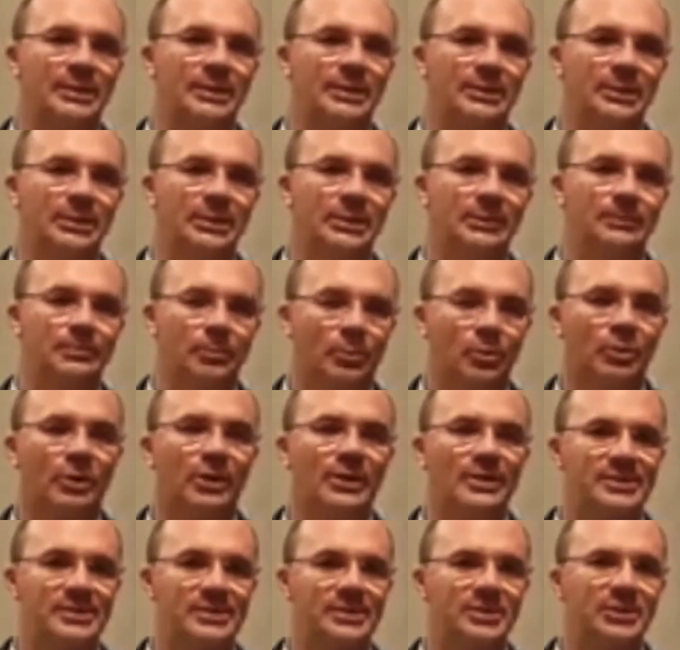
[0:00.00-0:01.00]
di
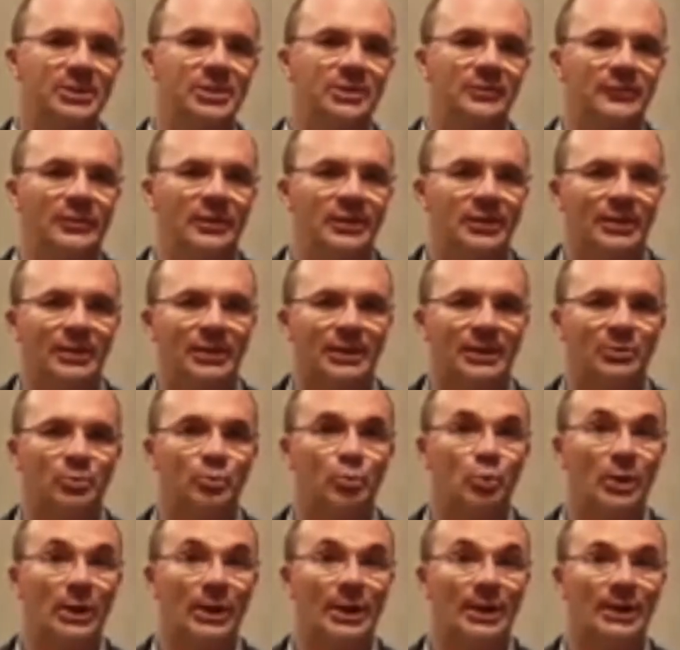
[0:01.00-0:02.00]
progressive,
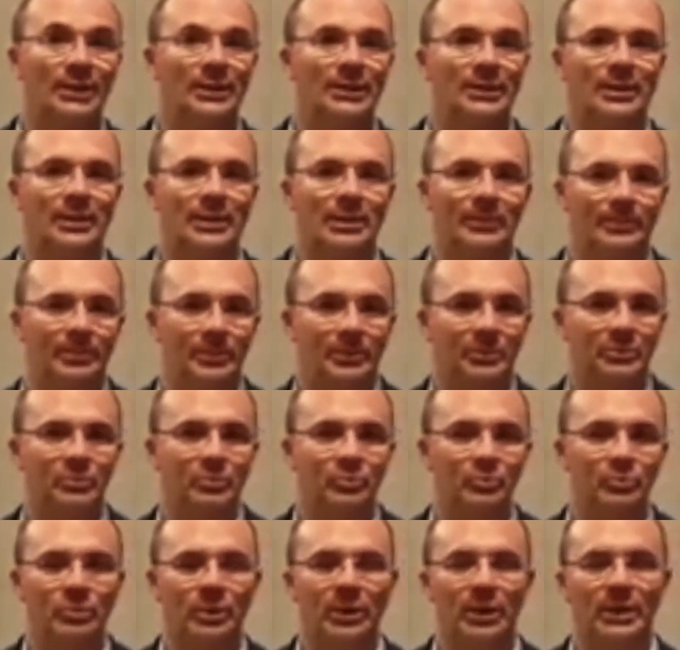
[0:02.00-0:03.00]
graduali
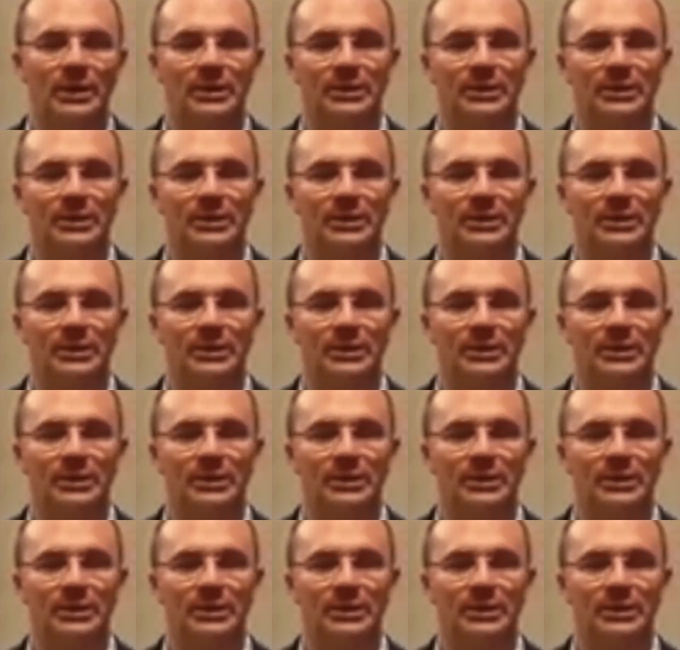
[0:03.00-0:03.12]
riaperture.